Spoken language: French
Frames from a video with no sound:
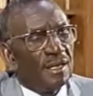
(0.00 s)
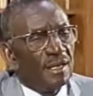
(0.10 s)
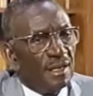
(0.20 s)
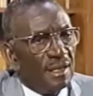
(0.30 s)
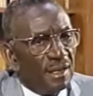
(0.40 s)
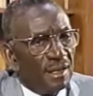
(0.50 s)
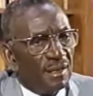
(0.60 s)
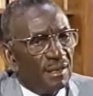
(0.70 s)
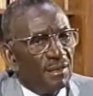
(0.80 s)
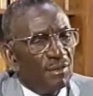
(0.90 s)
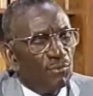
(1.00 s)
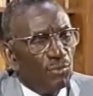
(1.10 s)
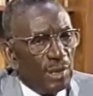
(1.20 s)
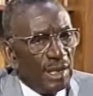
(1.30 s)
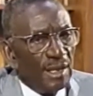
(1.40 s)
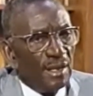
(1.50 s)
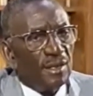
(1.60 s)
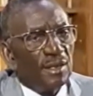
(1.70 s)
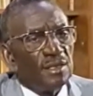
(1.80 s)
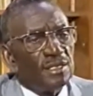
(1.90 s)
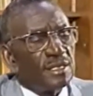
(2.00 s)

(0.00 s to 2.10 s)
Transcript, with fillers: qui est voulait que